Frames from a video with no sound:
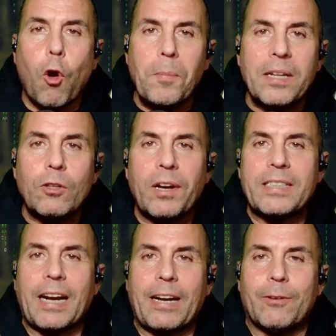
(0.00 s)
comiéndole
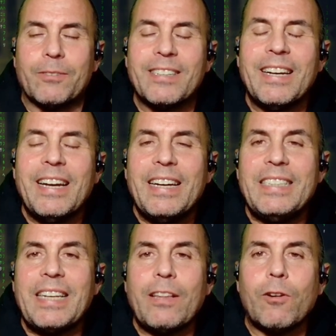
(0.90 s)
terreno
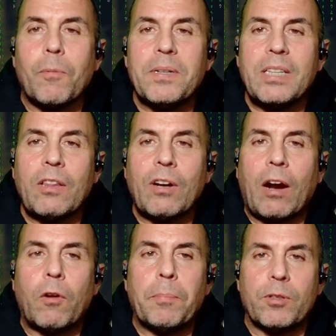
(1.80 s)
y se ha ido convirtiendo en
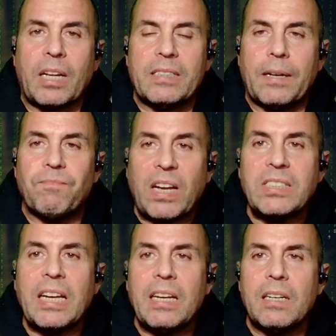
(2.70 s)
algo importante.
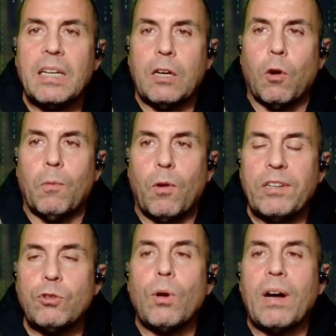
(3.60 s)
Así, y como
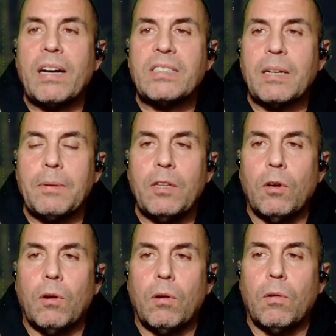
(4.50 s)
esto ha
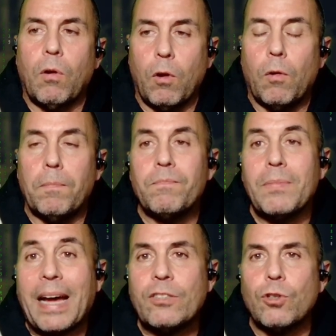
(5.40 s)
servido o
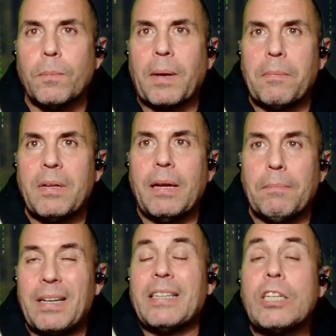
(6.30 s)
me ha hecho para mí,
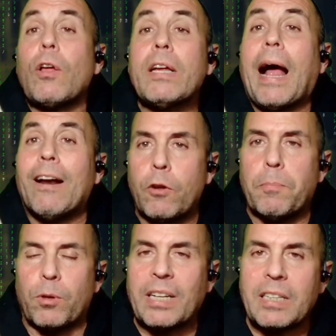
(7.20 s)
ha sido algo
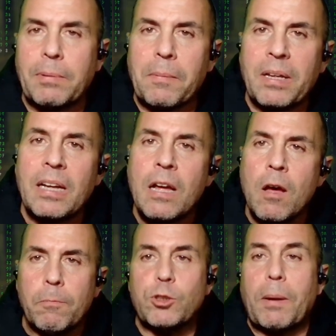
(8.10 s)
importante para mí,
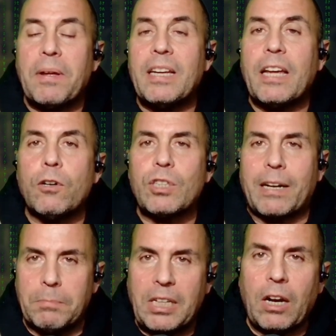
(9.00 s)
pues también quiero
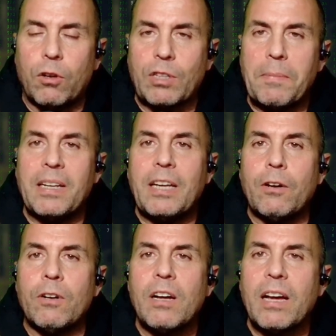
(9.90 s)
transmitirlo, también
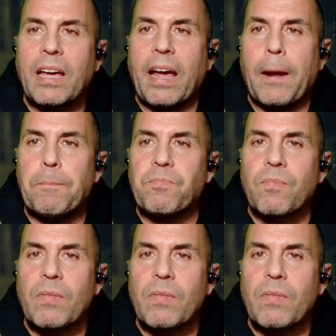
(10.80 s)
quiero que,